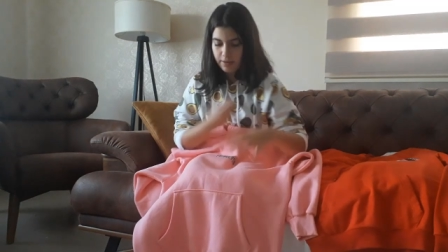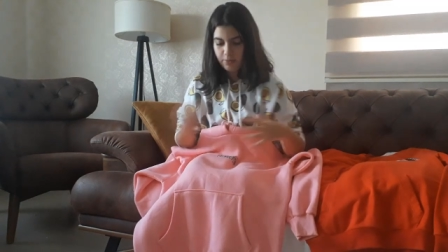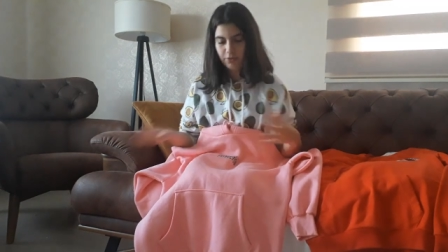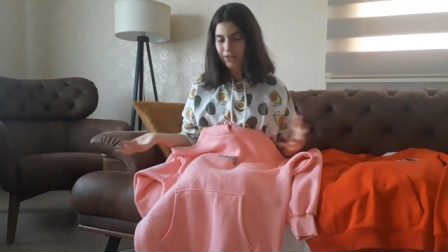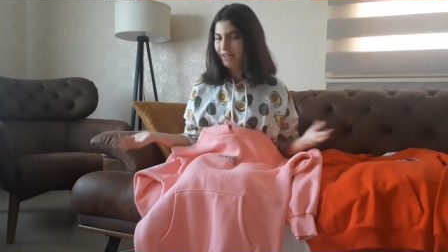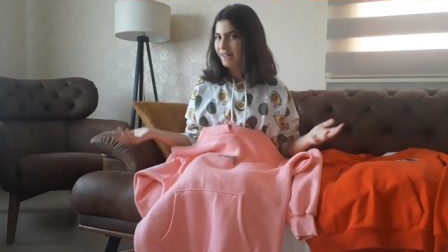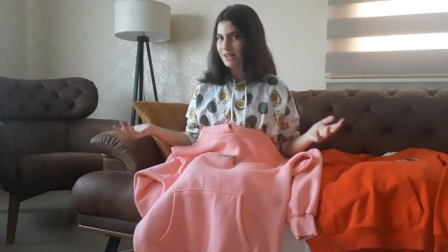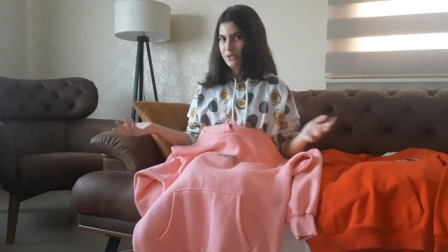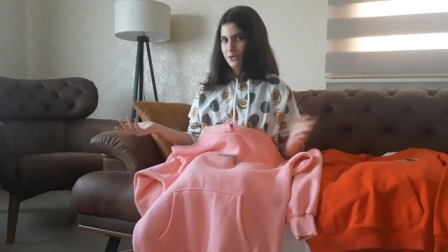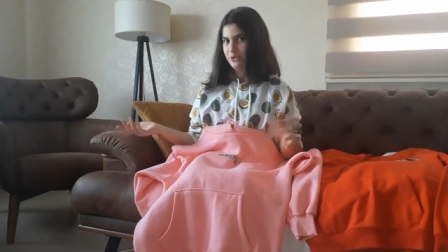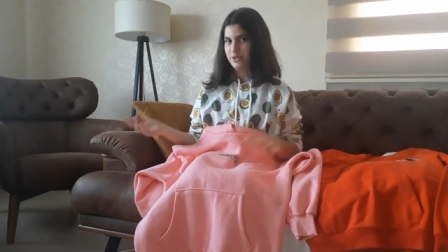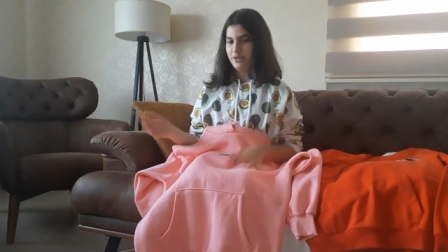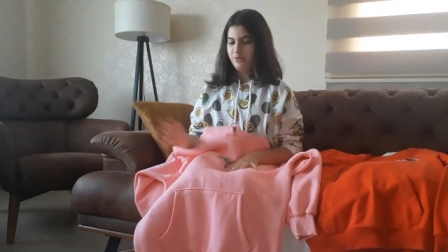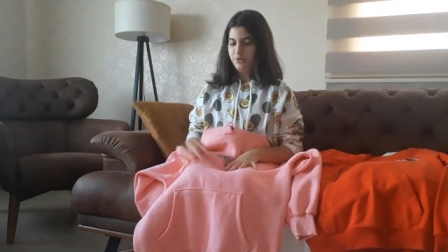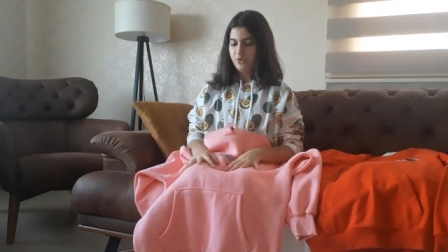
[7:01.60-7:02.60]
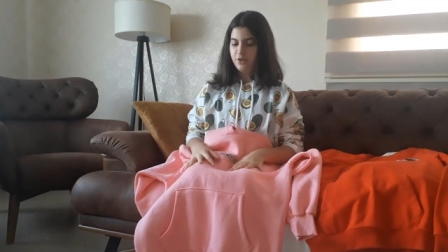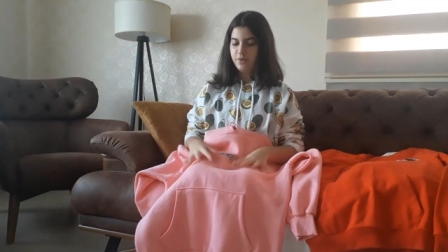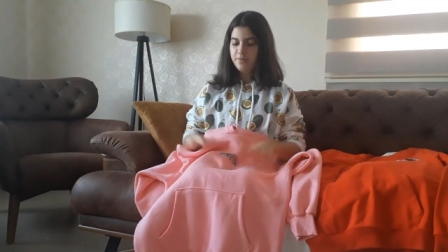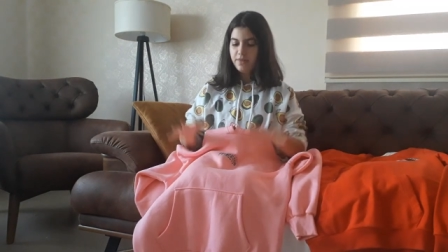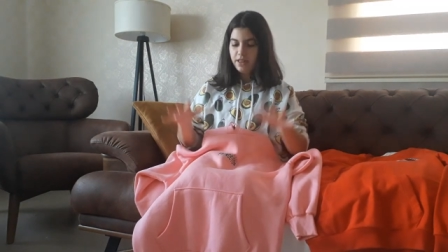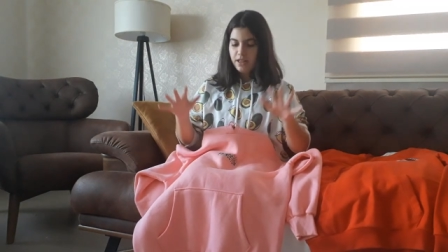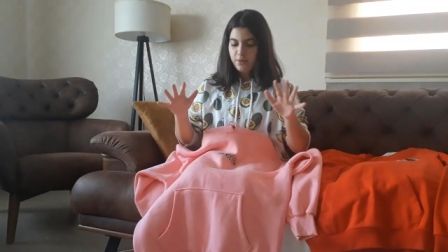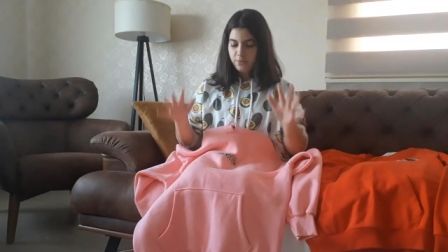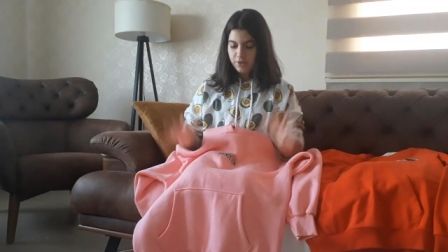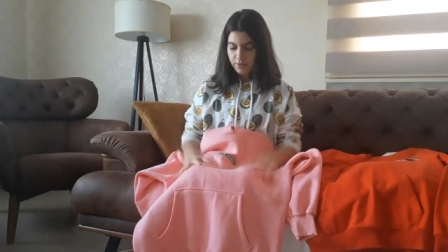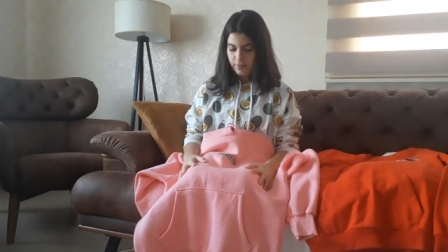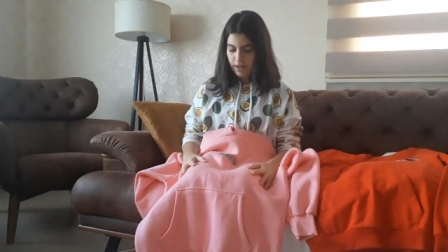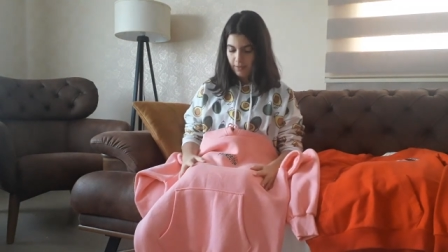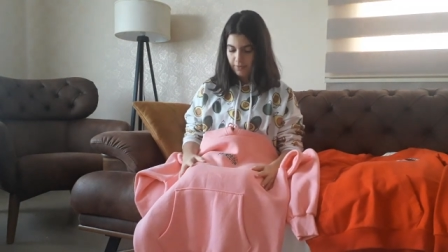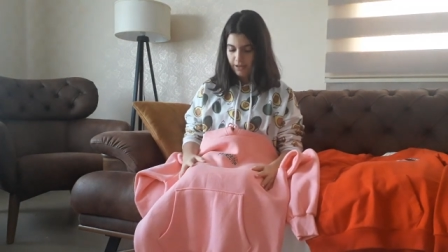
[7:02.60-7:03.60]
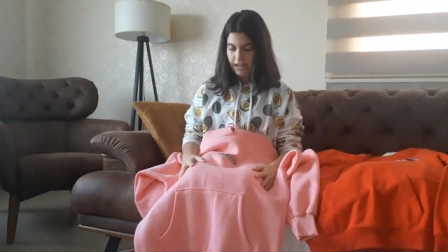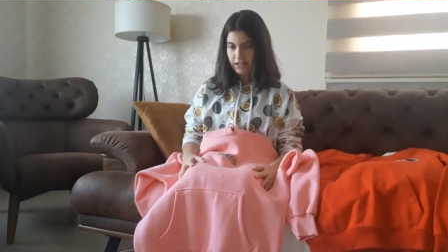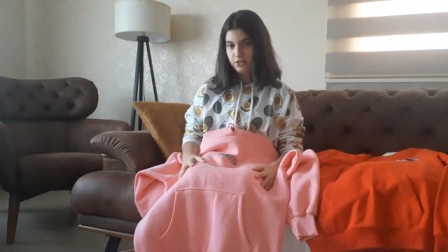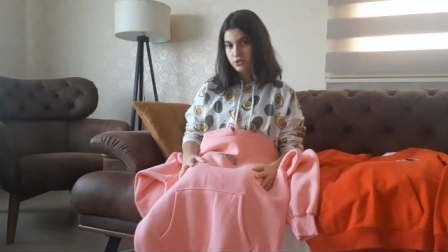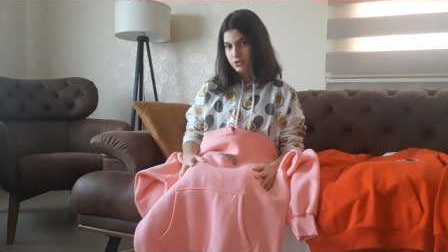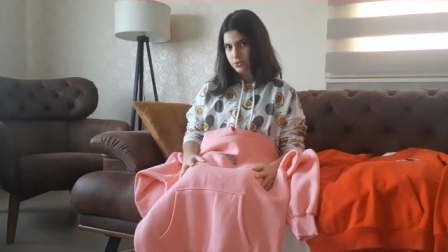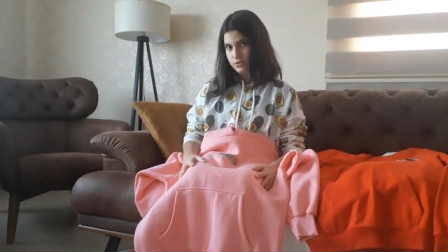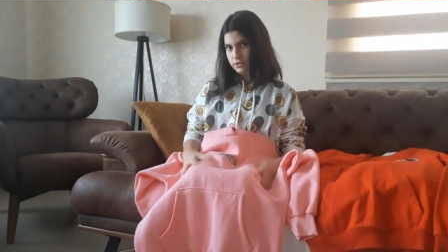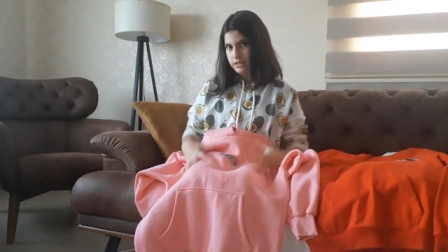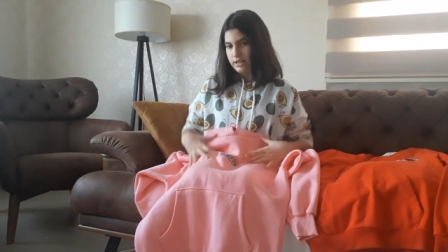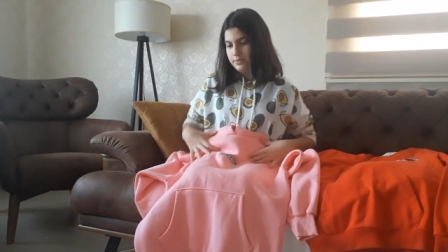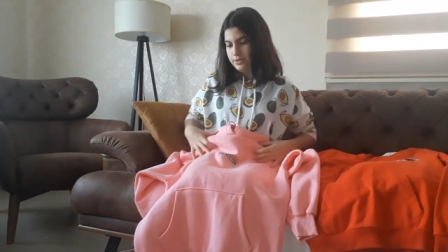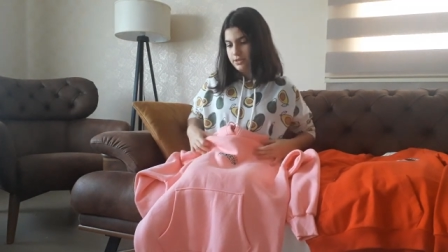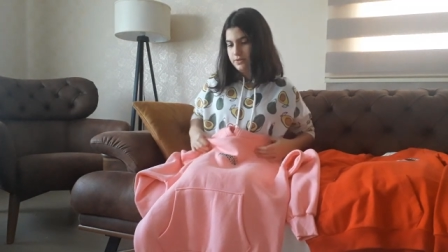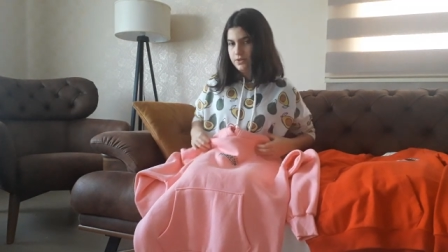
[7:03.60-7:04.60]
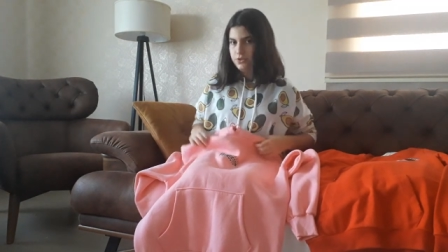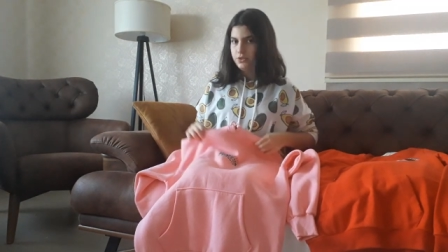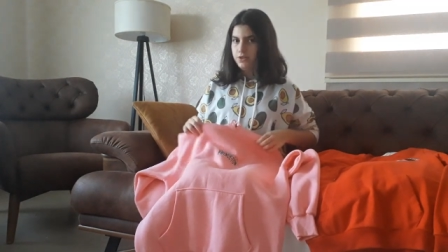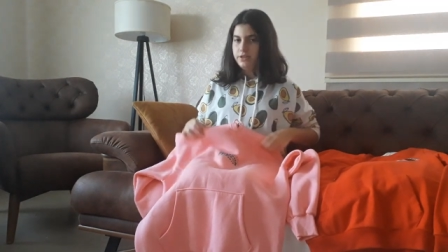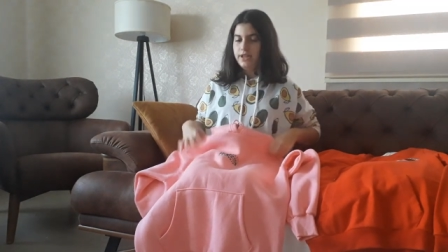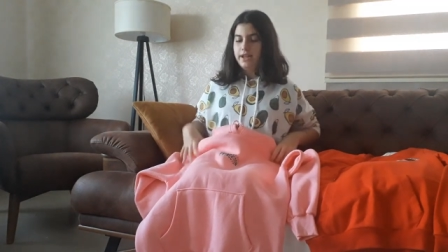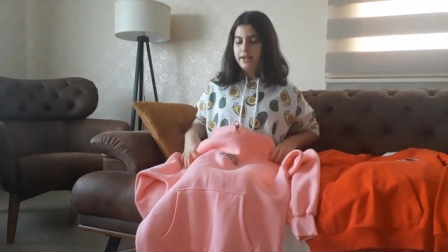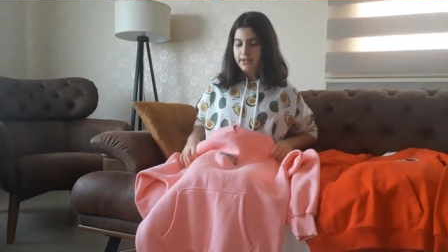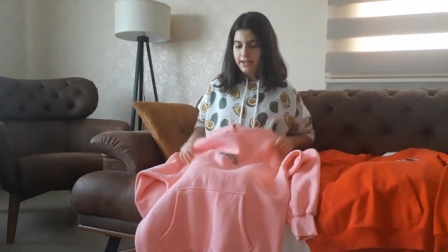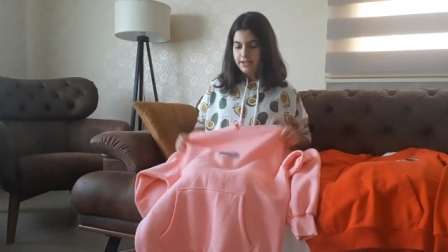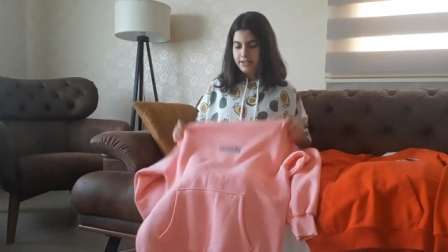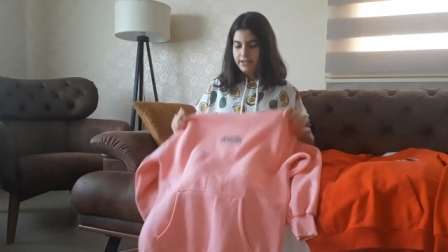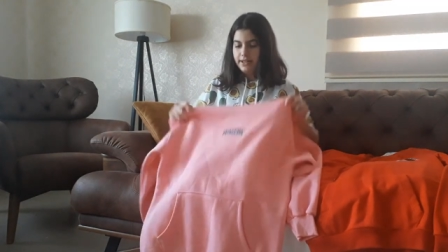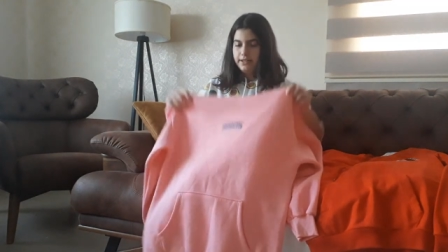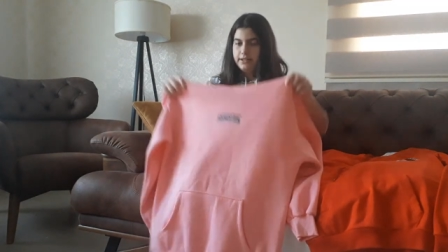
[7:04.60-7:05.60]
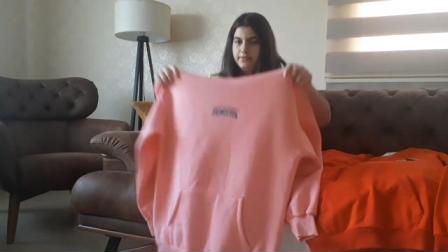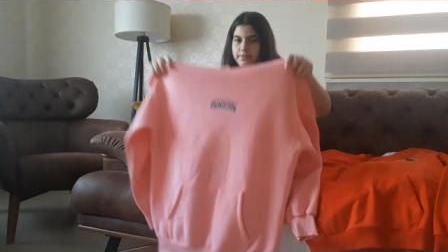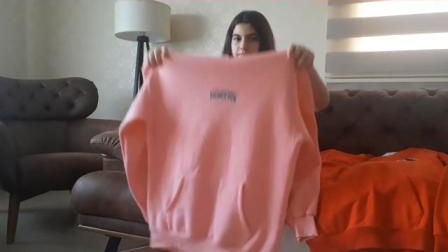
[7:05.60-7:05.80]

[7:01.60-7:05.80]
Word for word: Ben böyle daha çok seviyorum. Bu da pembe renkli çok güzel bir sweatshirt arkadaşlar.